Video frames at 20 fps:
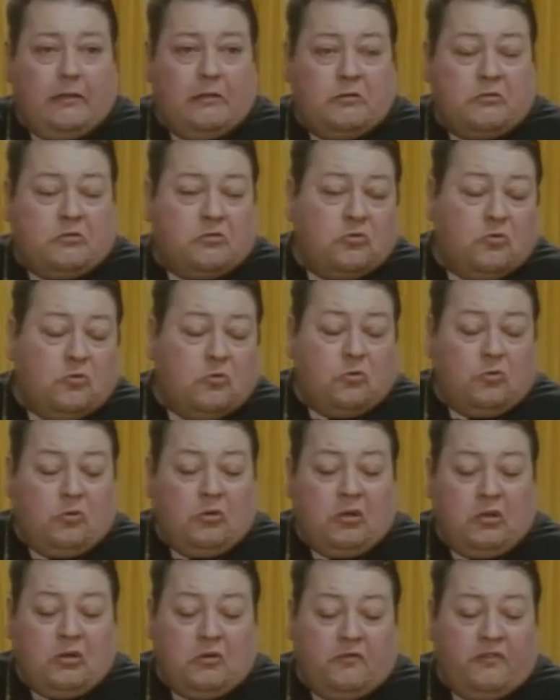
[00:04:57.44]

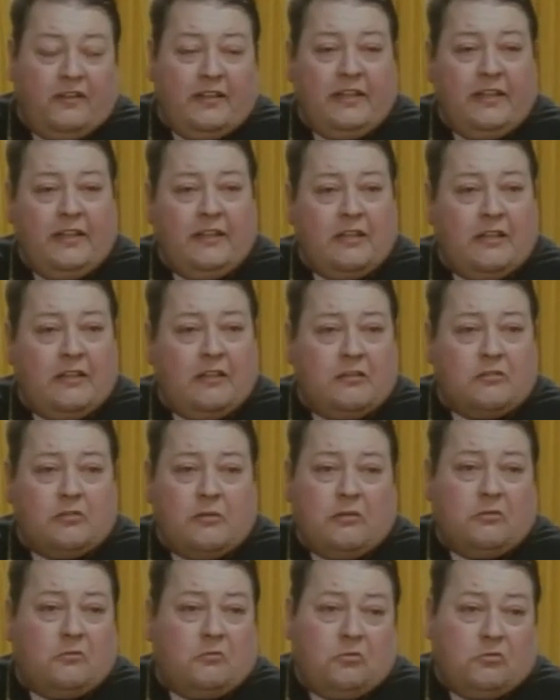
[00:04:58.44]
zucchero, farina,
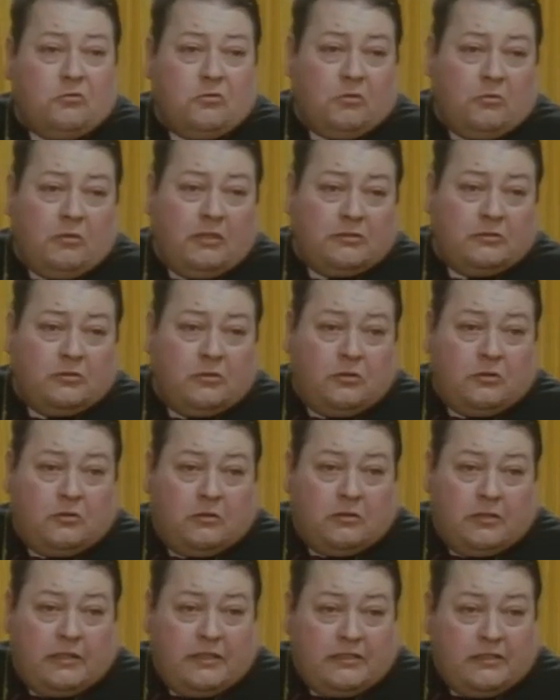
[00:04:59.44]
insomma tutto quello
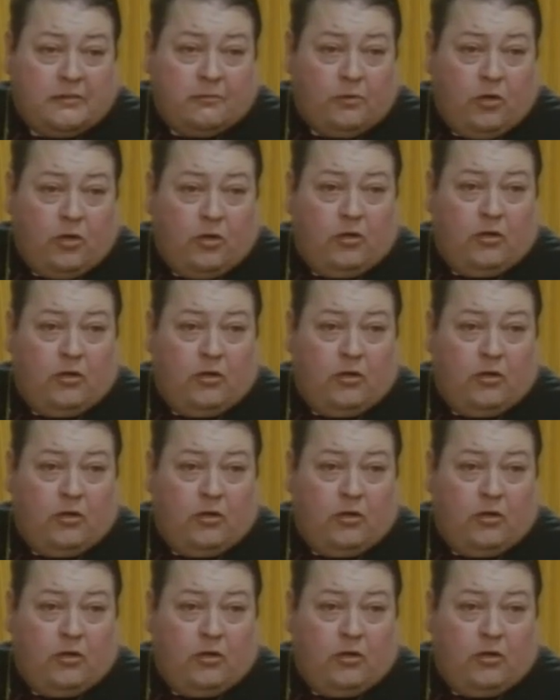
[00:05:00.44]
che si può.